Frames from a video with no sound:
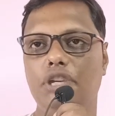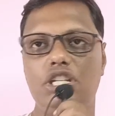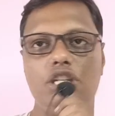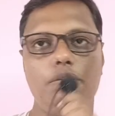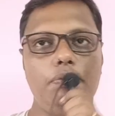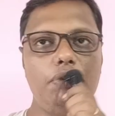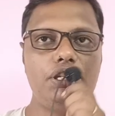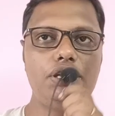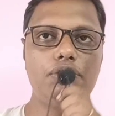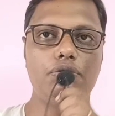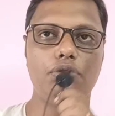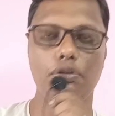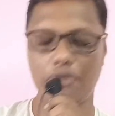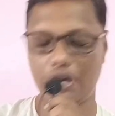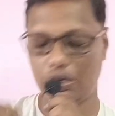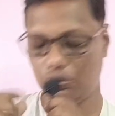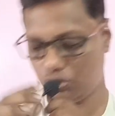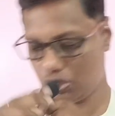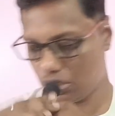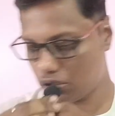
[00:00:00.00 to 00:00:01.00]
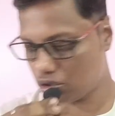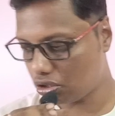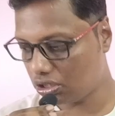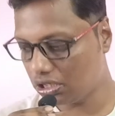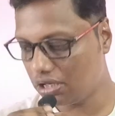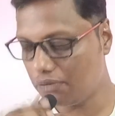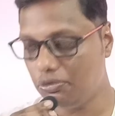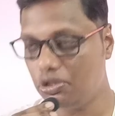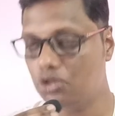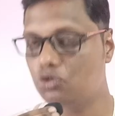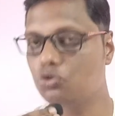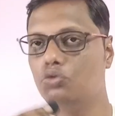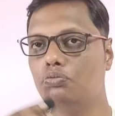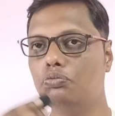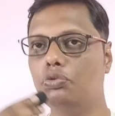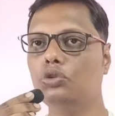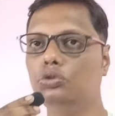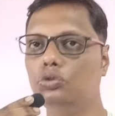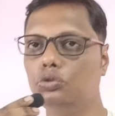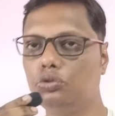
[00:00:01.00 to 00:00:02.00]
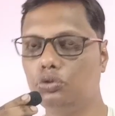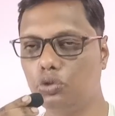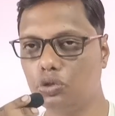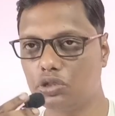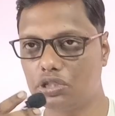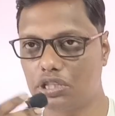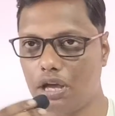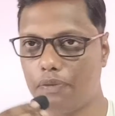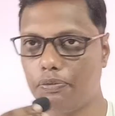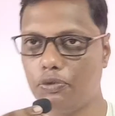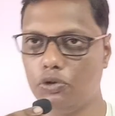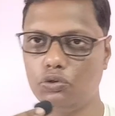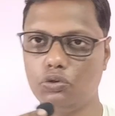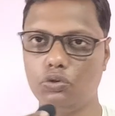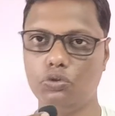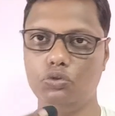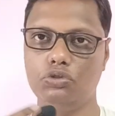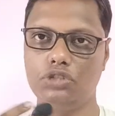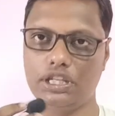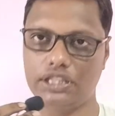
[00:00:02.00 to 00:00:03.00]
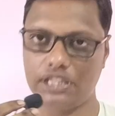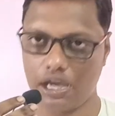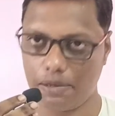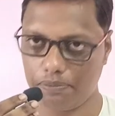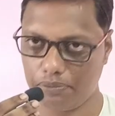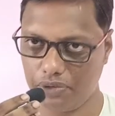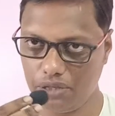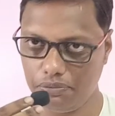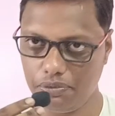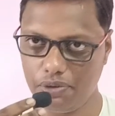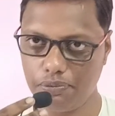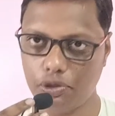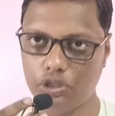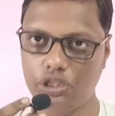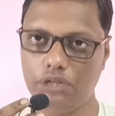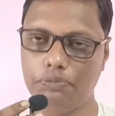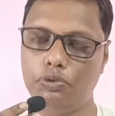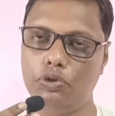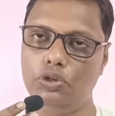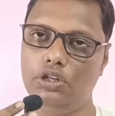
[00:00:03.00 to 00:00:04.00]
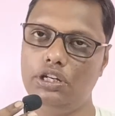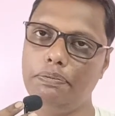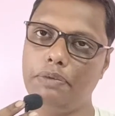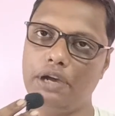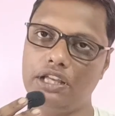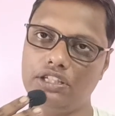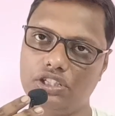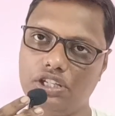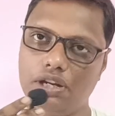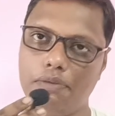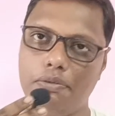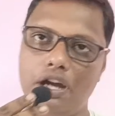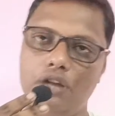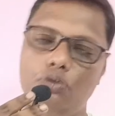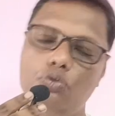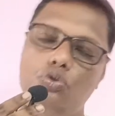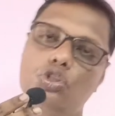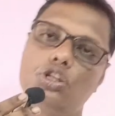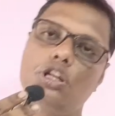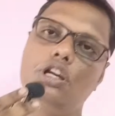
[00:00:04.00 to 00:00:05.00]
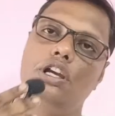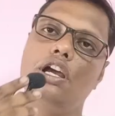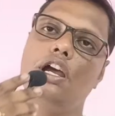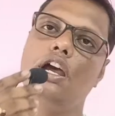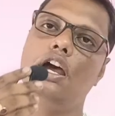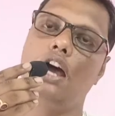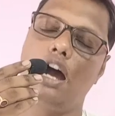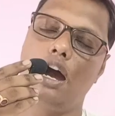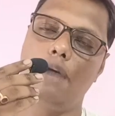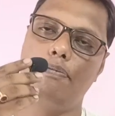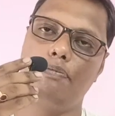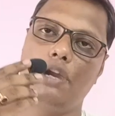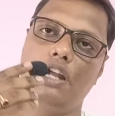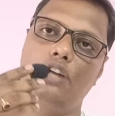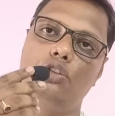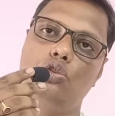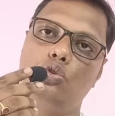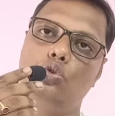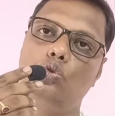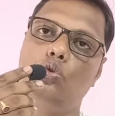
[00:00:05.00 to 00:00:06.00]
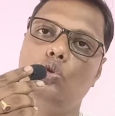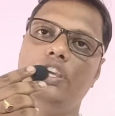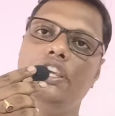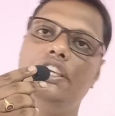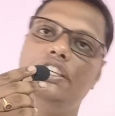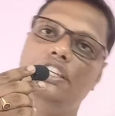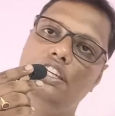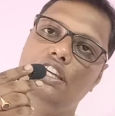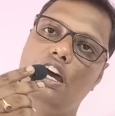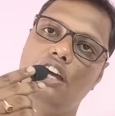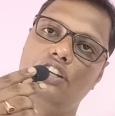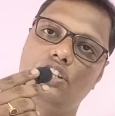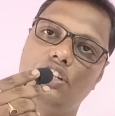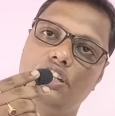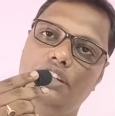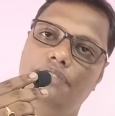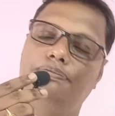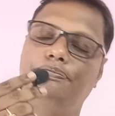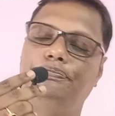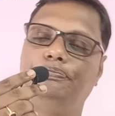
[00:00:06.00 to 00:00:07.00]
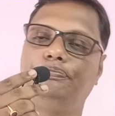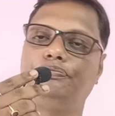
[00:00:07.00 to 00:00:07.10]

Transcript: বেশি বেশি করে মানুষের সঙ্গে মিশুন বন্ধুত্ব স্থাপন করুন যাতে আপনি বিপদে পড়লে পাঁচটা মানুষ আপনার জন্য এগিয়ে আসে